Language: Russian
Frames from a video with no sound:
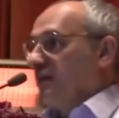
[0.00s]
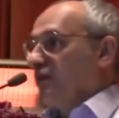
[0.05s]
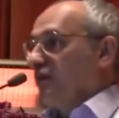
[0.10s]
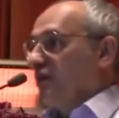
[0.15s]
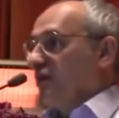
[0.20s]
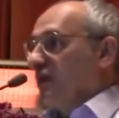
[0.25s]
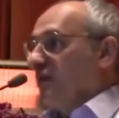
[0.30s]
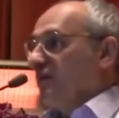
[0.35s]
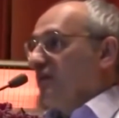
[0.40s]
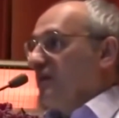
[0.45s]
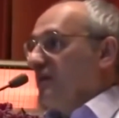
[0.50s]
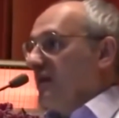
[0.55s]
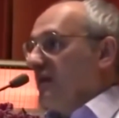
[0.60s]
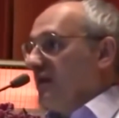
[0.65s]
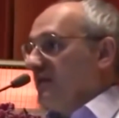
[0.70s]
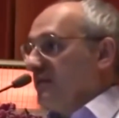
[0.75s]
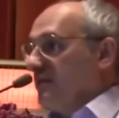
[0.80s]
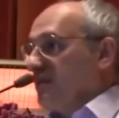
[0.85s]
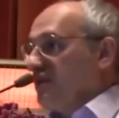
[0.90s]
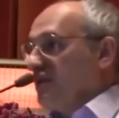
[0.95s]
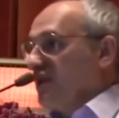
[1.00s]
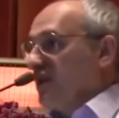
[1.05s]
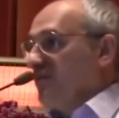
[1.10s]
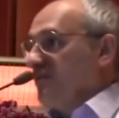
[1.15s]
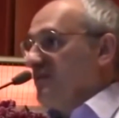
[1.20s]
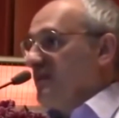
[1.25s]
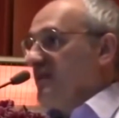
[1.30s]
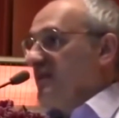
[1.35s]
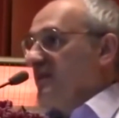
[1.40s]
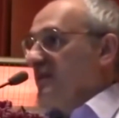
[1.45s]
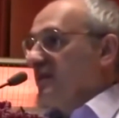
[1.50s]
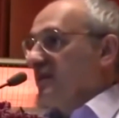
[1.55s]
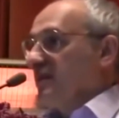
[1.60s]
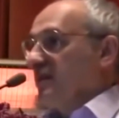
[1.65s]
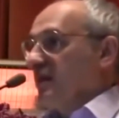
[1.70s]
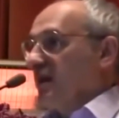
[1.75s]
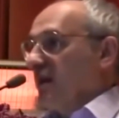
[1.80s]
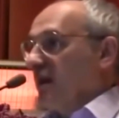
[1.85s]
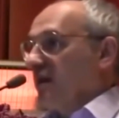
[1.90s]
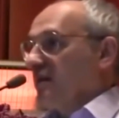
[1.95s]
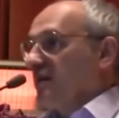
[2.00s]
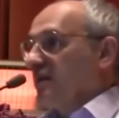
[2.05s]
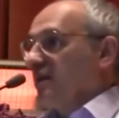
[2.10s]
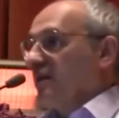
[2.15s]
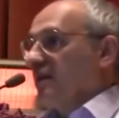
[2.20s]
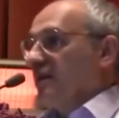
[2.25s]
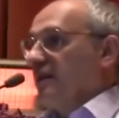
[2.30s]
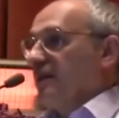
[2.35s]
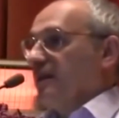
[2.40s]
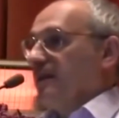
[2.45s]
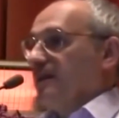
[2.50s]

Тонкая материя означает психика, характер.